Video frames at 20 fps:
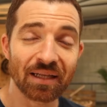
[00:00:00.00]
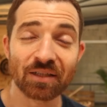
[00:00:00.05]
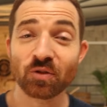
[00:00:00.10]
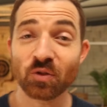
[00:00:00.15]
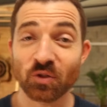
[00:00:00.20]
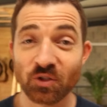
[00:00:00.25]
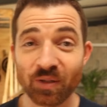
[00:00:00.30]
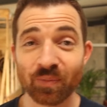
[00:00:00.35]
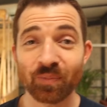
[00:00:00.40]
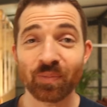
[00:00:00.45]
La
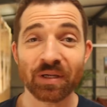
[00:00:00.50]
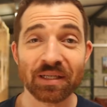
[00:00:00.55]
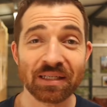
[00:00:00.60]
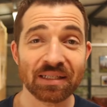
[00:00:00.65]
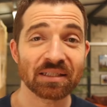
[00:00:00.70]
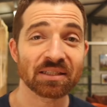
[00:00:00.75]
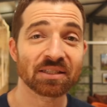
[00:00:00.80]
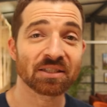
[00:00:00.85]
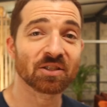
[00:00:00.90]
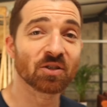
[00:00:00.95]
deuxième
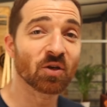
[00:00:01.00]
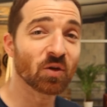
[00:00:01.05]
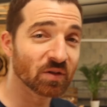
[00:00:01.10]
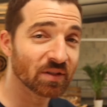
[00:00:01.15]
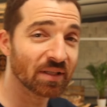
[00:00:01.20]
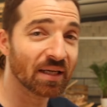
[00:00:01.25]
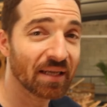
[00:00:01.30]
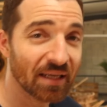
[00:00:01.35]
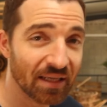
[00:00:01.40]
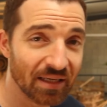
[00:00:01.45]
prise, quant
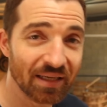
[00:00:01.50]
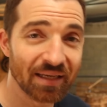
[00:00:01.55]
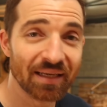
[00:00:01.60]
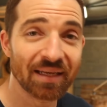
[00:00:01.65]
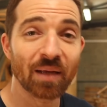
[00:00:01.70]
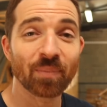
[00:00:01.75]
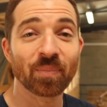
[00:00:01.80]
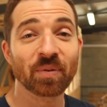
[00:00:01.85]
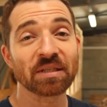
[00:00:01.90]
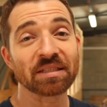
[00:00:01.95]
à elle, est
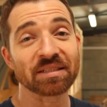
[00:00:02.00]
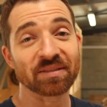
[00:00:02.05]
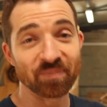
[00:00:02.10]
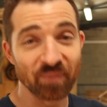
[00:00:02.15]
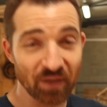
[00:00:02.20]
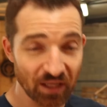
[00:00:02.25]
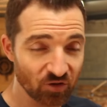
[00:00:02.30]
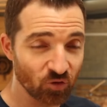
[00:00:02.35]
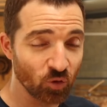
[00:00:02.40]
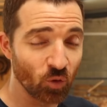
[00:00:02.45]
la prise
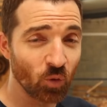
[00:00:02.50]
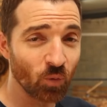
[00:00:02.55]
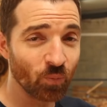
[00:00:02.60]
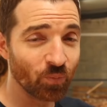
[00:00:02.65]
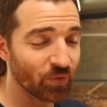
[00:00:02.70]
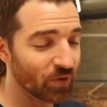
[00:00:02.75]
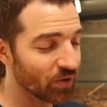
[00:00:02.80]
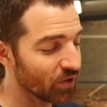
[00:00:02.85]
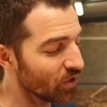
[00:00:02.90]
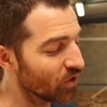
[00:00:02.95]

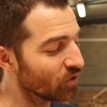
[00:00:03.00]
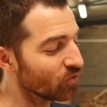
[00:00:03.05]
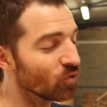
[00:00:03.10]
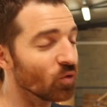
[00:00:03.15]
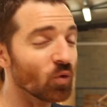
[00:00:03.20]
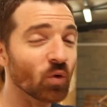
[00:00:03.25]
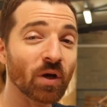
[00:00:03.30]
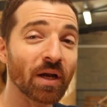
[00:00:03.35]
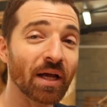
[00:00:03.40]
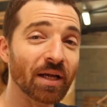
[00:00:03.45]
marteau.
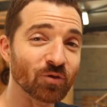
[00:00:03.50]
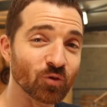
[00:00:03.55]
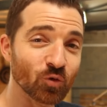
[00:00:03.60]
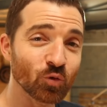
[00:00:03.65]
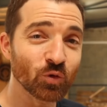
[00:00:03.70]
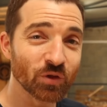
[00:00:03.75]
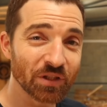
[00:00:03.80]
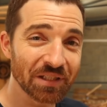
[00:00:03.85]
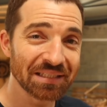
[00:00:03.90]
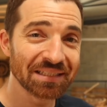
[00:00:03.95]
Donc là,
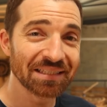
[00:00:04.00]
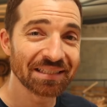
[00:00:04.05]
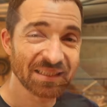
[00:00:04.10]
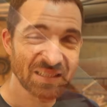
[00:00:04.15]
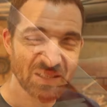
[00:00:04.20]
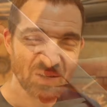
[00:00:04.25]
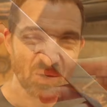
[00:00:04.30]
tout est dit